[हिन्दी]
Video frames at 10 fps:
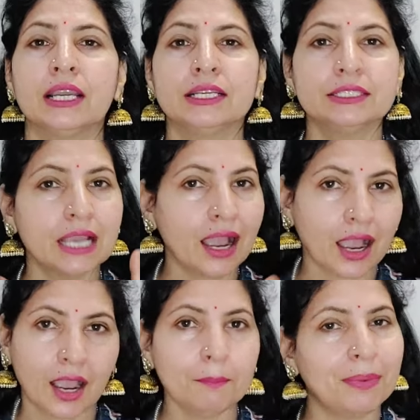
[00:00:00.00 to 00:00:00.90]
या
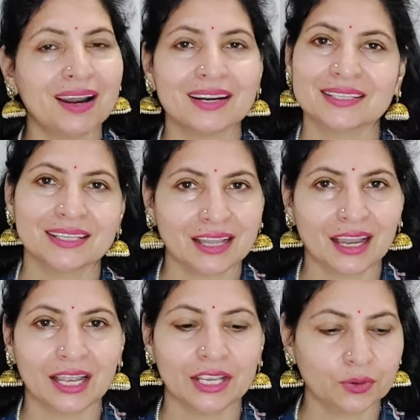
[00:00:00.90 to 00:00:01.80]
आप बाहर से ना
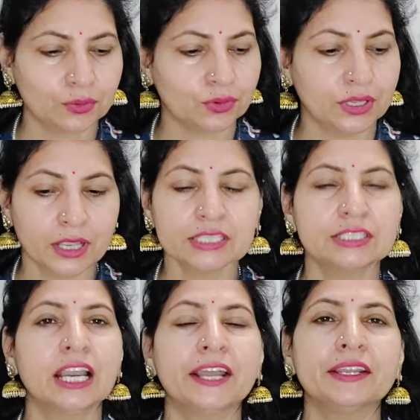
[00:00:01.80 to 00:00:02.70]
आए हो
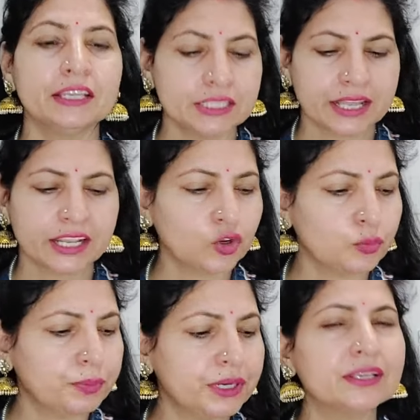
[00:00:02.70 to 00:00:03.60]
यानी कि चेहरे के
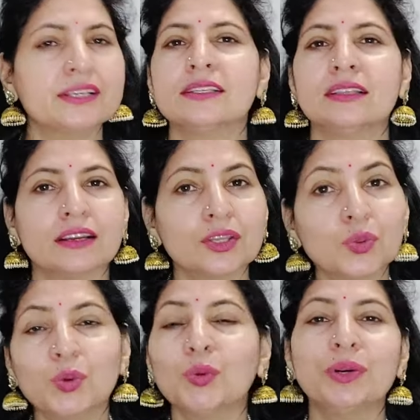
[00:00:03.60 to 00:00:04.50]
ऊपर किसी तरह की धूल
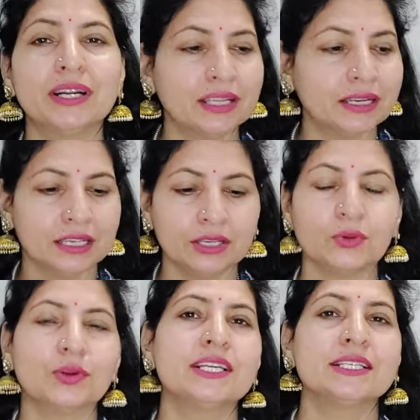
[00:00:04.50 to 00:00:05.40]
मिट्टी नहीं
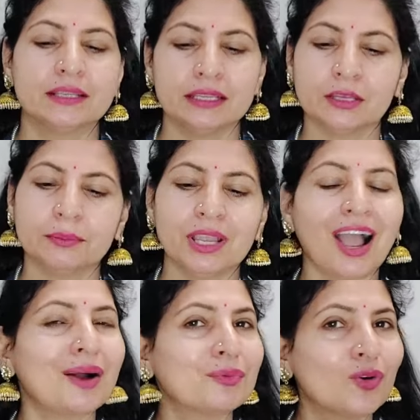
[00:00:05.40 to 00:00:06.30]
होनी चाहिए तभी
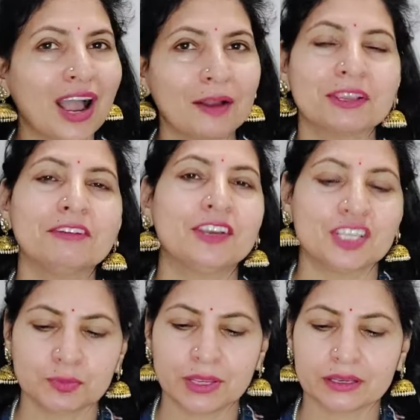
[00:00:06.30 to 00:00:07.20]
आपको आपके फेस
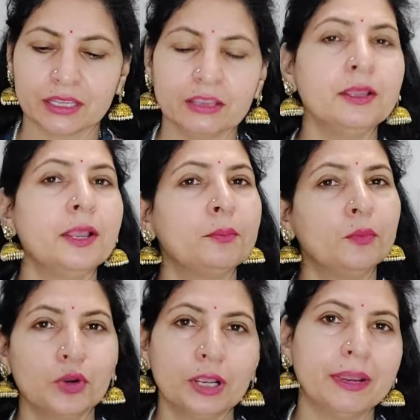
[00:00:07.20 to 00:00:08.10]
पैक के पूरे
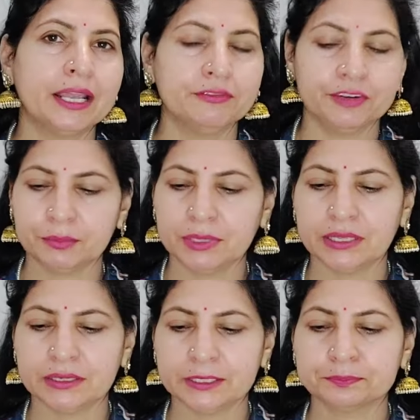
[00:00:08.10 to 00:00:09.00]
बेनिफिट मिलेंगे